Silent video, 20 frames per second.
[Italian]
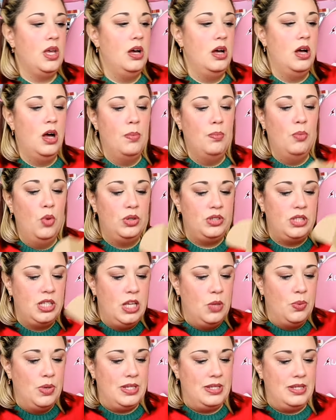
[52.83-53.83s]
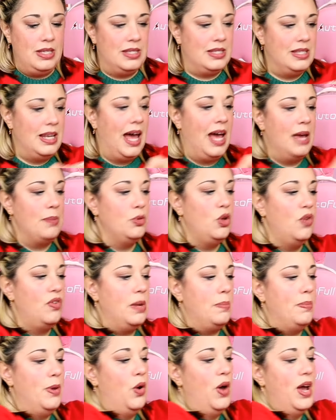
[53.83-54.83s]
uh, molti di questi slime
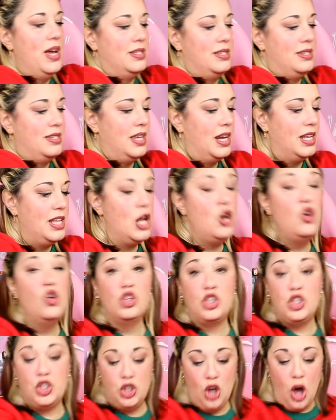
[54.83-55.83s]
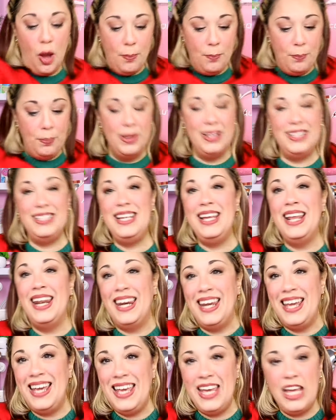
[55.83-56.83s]
dovrebbero essere dello shop di
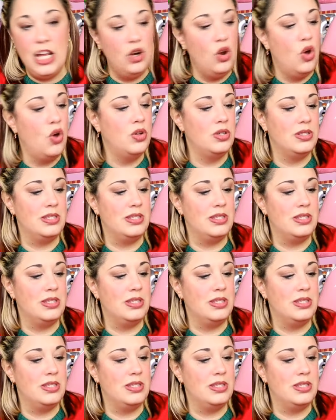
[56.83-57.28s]
Rihino